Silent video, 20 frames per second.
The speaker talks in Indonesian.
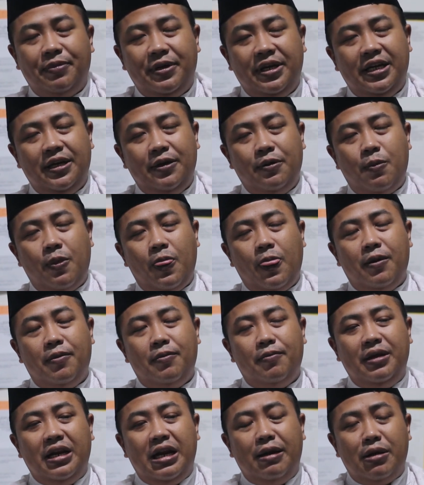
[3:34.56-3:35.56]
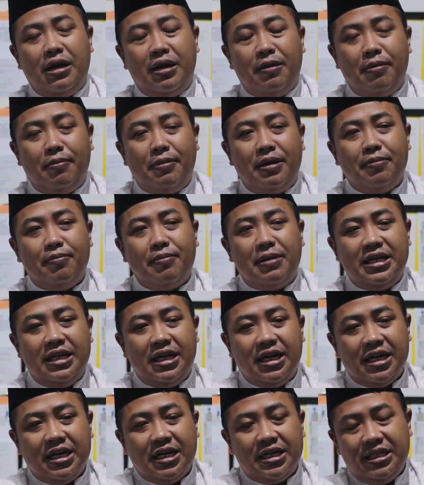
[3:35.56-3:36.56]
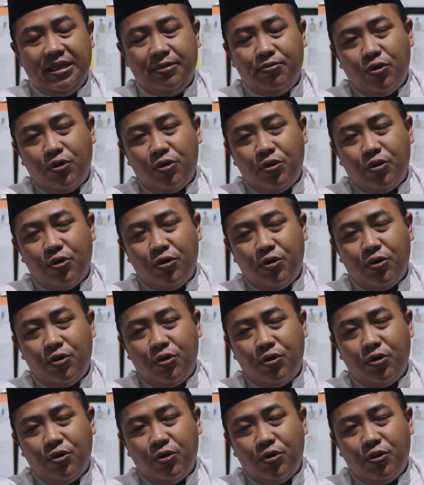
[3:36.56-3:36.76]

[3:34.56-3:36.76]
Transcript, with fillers: Tapi bila memang banyak